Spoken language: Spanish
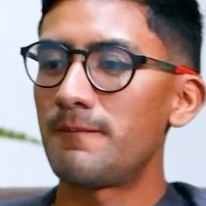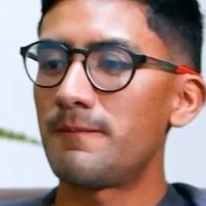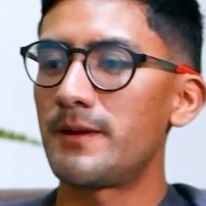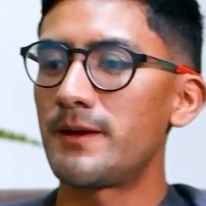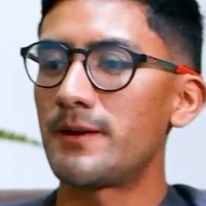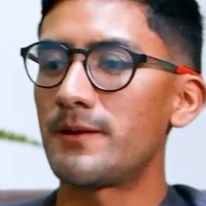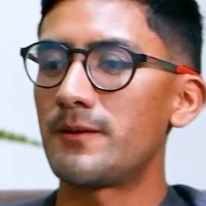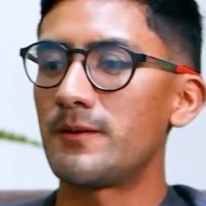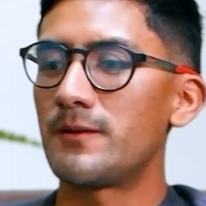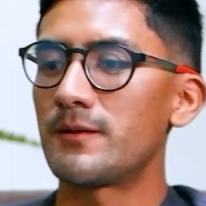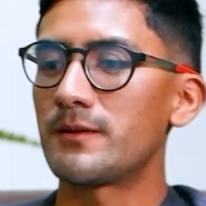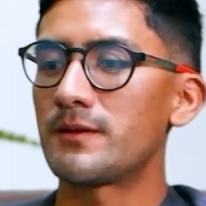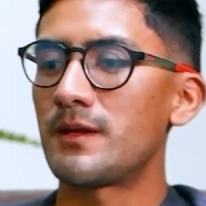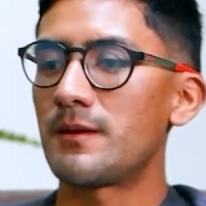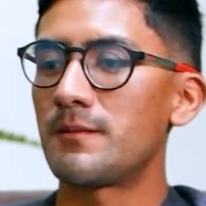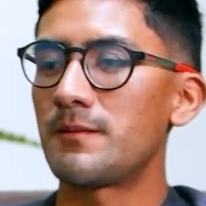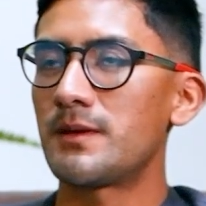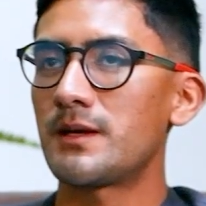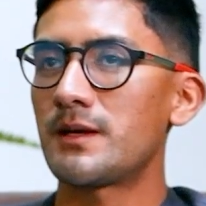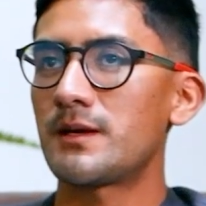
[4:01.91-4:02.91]
pero
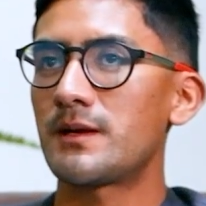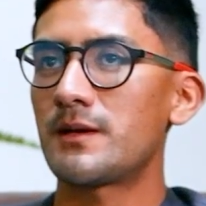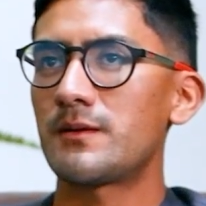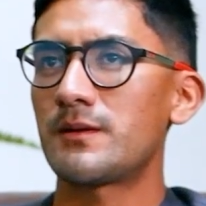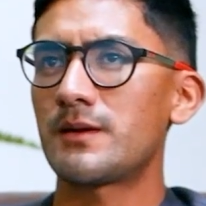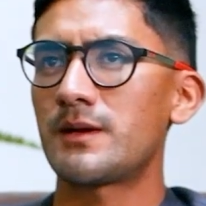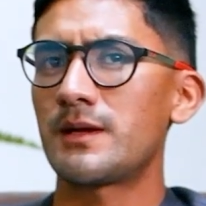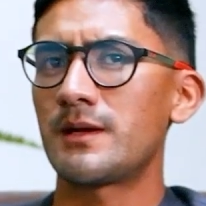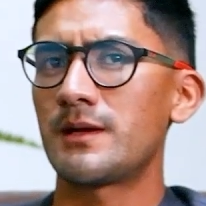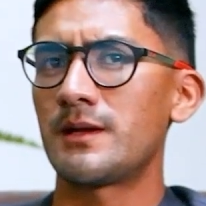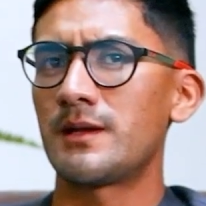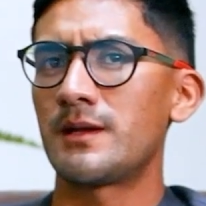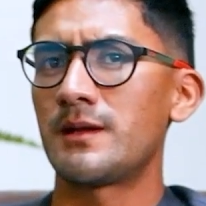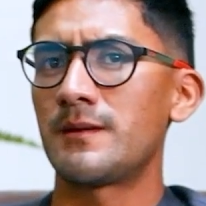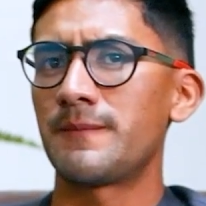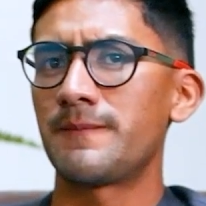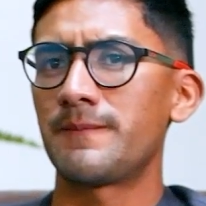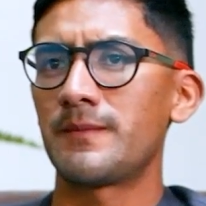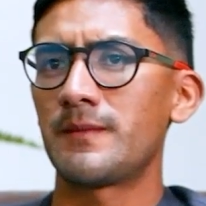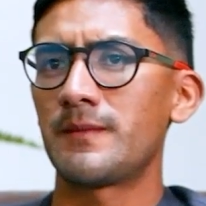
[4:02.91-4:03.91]
también creo que